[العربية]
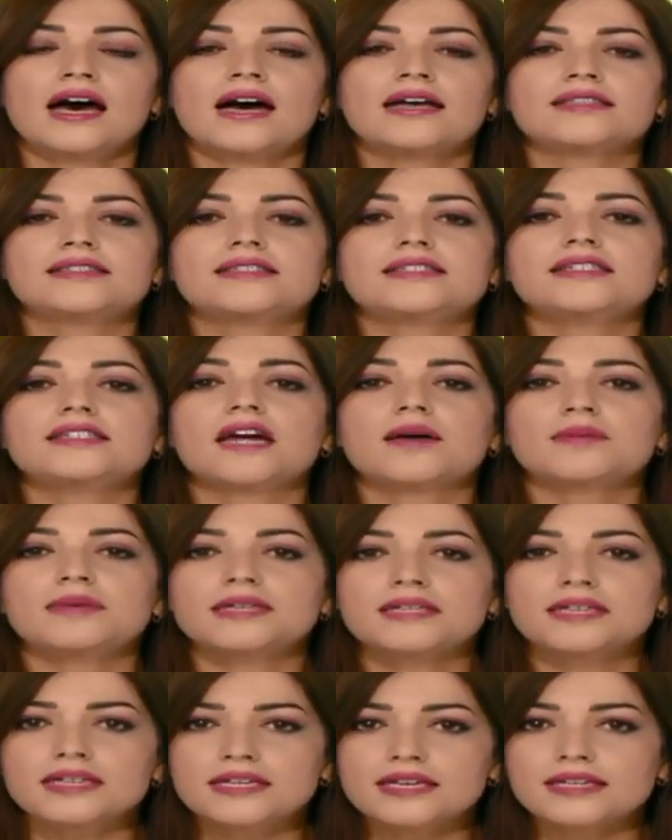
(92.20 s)

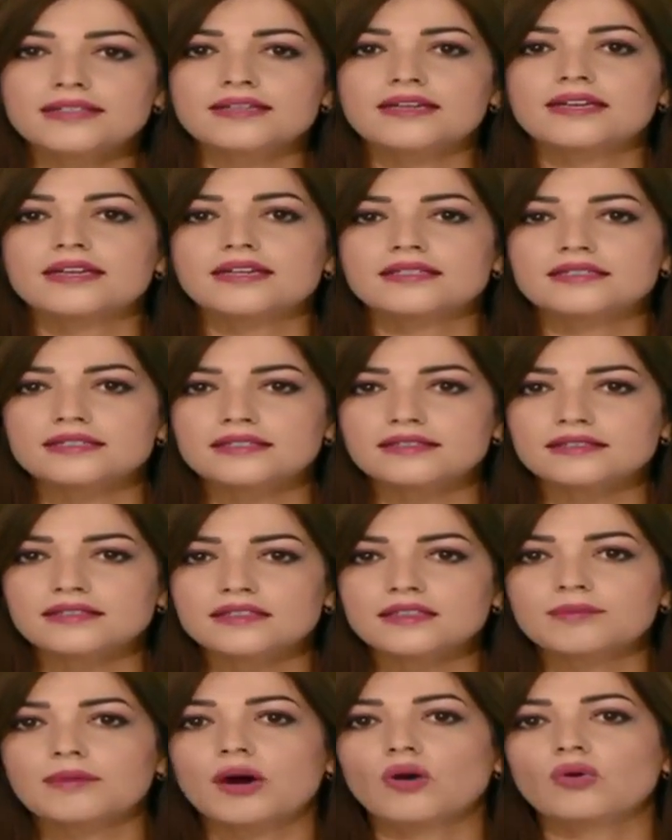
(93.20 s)
الديناميكية التي
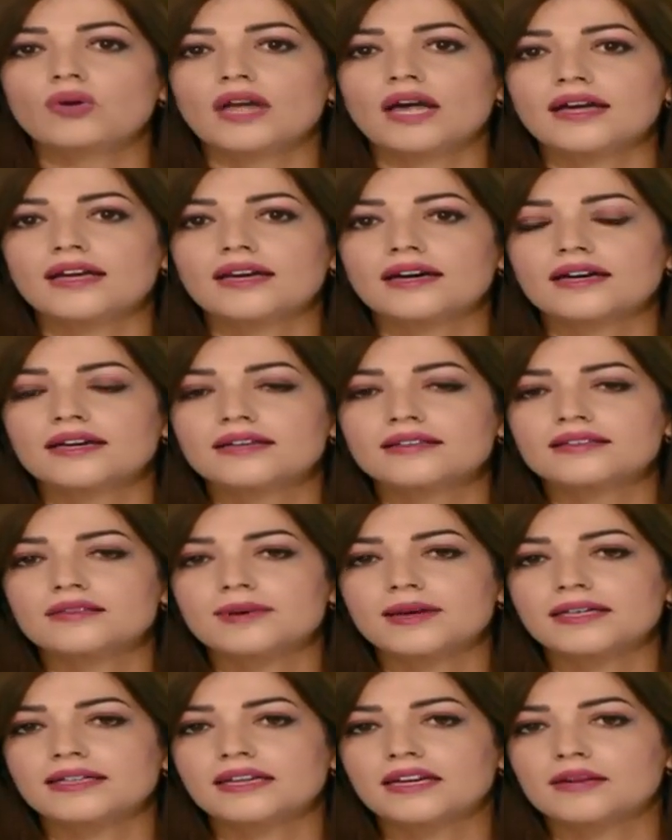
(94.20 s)
تطبع العلاقات
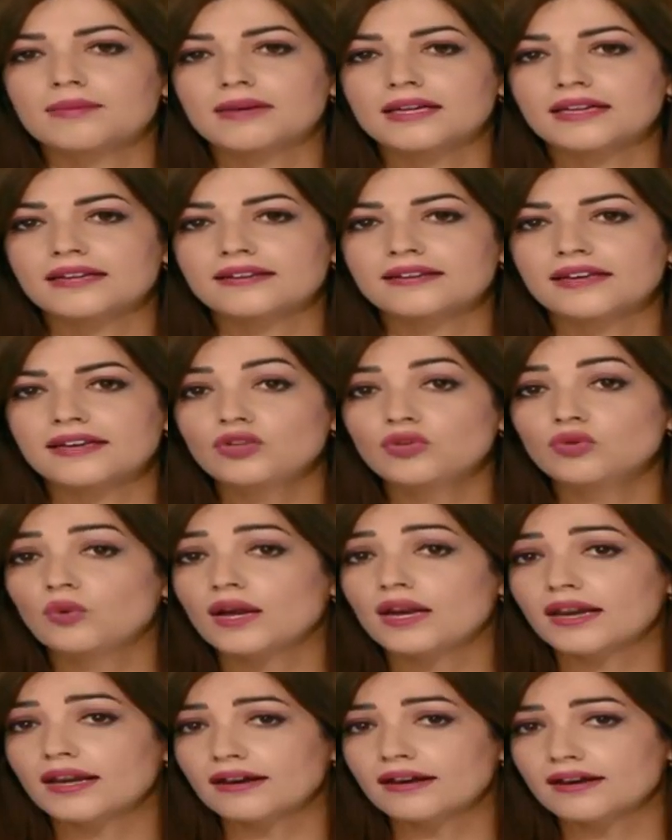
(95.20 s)
بين البلدين
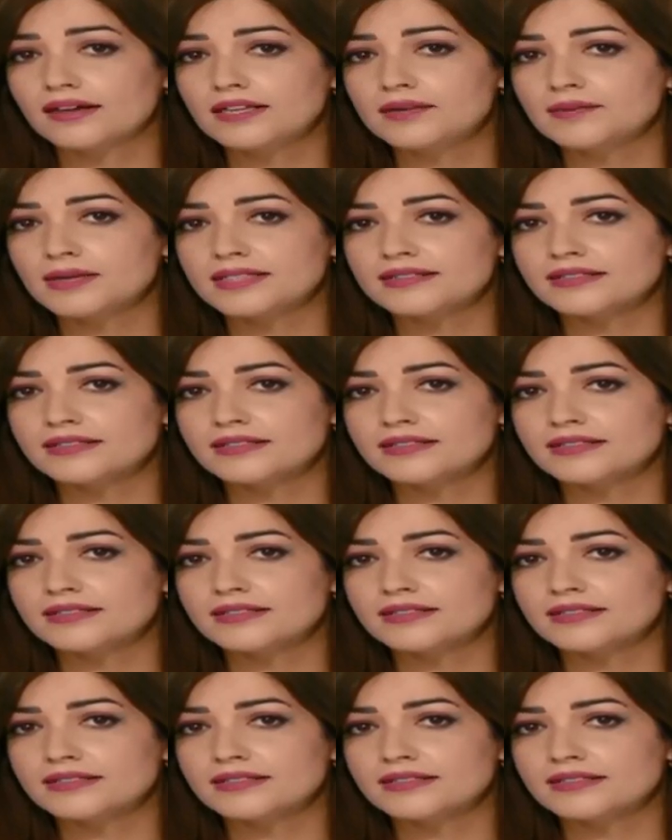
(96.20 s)
والقائمة